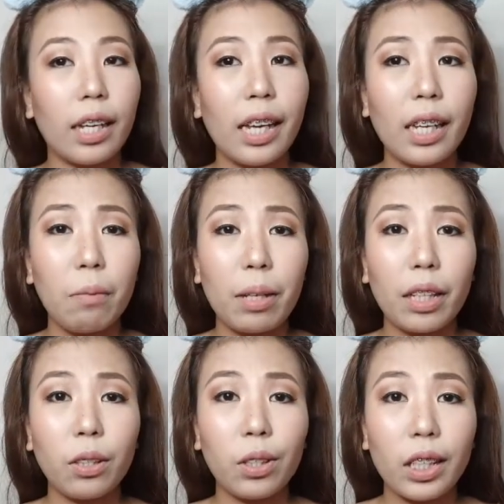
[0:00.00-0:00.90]

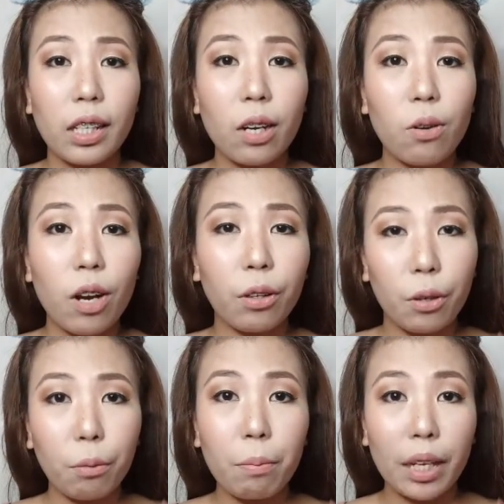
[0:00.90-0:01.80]
gagamitin ko na lang kung ano
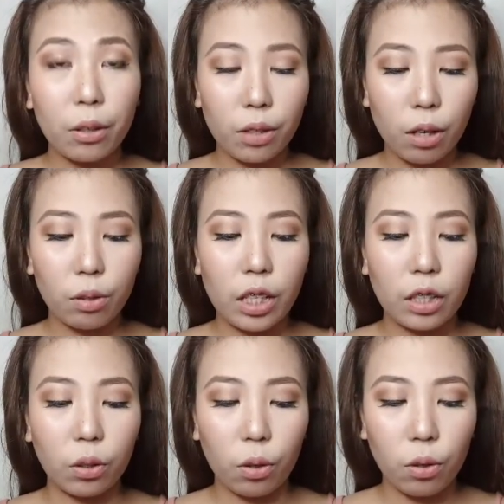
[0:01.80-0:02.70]
yung meron ako
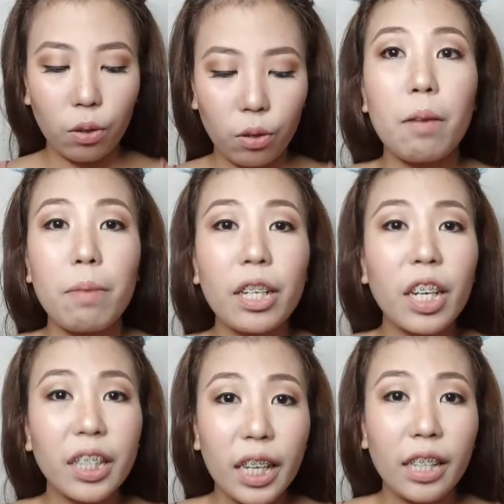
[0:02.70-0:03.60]
dito. Pero
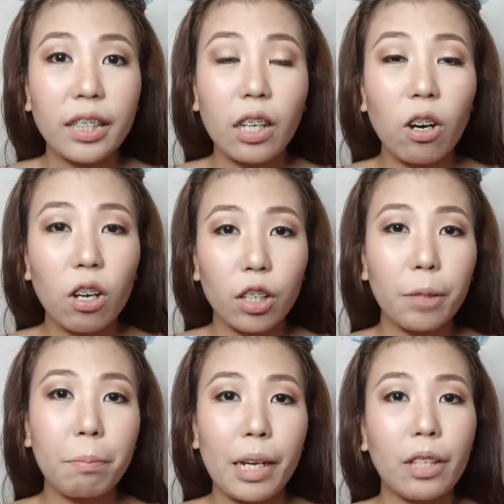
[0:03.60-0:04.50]
aside sa
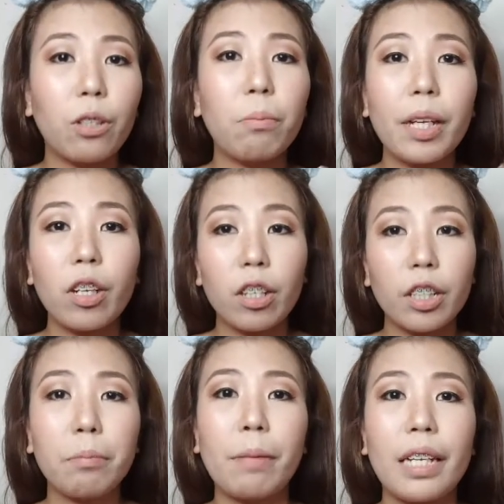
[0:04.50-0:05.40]
color paint, kung may
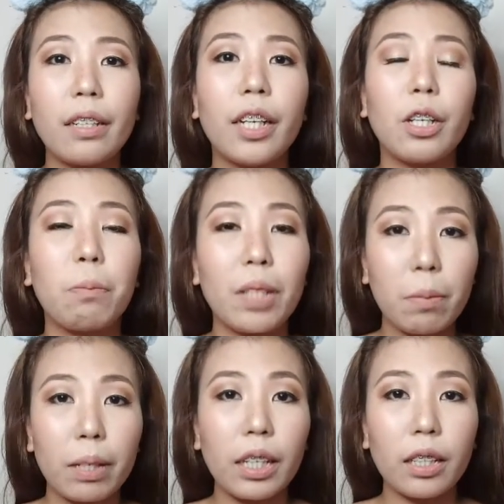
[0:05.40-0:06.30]
color paint kayo, mas
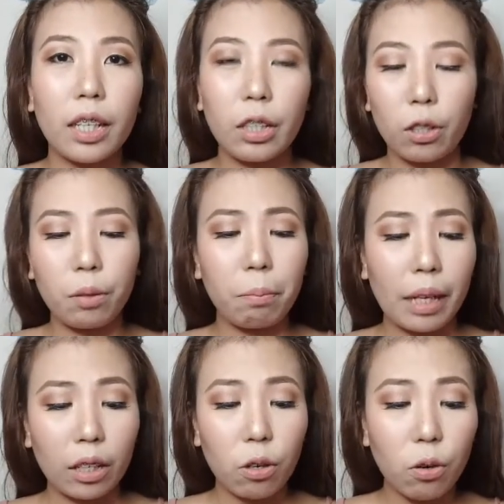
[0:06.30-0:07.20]
maganda yon
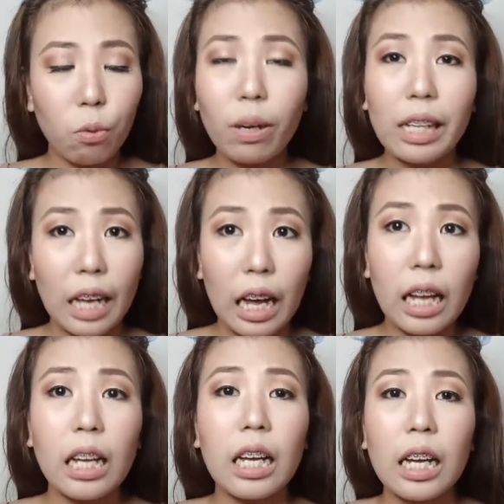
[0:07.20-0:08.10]
Pero kung
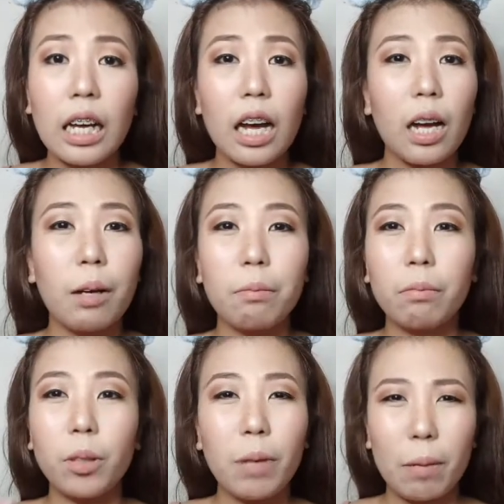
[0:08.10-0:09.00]
wala,
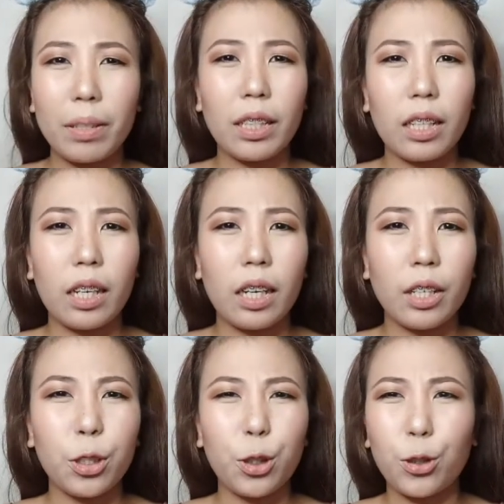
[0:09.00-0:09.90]
um, gumamit na lang
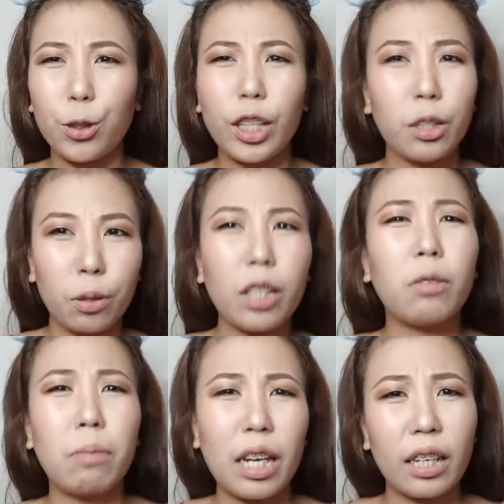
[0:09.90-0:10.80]
kayo nung katulad
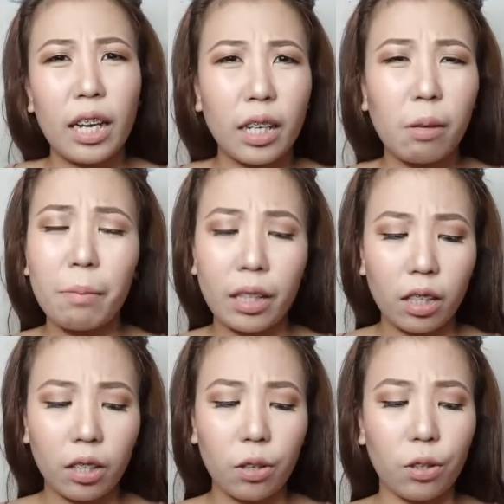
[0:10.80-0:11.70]
ng mga
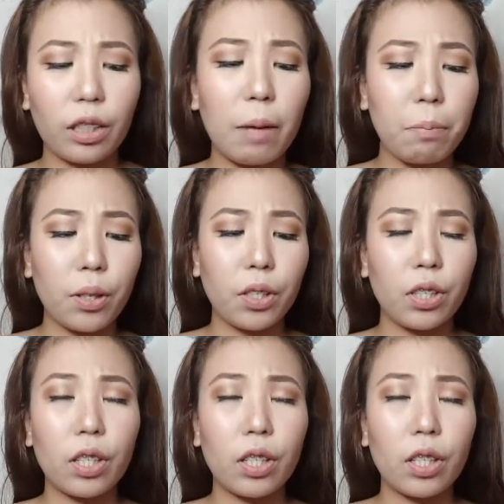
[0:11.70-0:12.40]
gagamitin ko. Tapos,